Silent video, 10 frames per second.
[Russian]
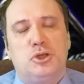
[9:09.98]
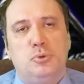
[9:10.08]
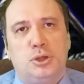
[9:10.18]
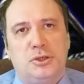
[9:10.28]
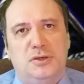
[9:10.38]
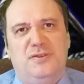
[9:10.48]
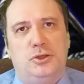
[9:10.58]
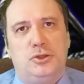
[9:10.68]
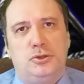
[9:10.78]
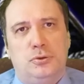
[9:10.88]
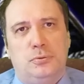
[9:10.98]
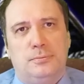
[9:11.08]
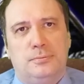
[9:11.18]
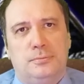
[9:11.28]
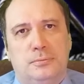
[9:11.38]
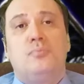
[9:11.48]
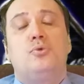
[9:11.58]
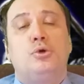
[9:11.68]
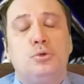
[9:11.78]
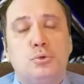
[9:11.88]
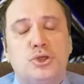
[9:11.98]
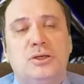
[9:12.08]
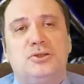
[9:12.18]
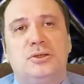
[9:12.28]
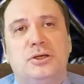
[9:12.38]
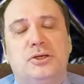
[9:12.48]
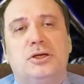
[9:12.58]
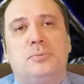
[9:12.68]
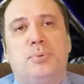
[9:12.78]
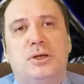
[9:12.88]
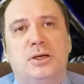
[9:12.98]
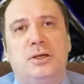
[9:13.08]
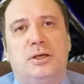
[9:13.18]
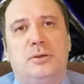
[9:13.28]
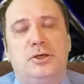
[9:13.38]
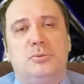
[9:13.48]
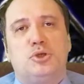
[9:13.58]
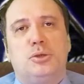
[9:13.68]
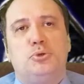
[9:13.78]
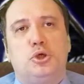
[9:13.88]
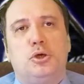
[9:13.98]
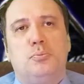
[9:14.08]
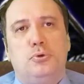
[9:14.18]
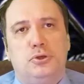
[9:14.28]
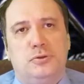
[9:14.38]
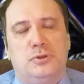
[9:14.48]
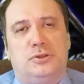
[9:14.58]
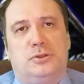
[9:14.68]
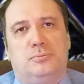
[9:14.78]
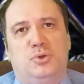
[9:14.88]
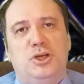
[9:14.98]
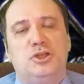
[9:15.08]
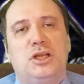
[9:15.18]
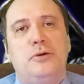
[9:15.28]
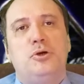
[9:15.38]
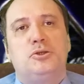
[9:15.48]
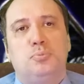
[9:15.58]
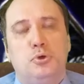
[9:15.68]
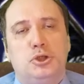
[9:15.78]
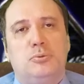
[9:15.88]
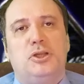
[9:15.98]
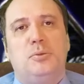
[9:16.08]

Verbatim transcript: живет активной жизнью. Но нужно знать, как правильно этим жемчугом пользоваться. Если его использовать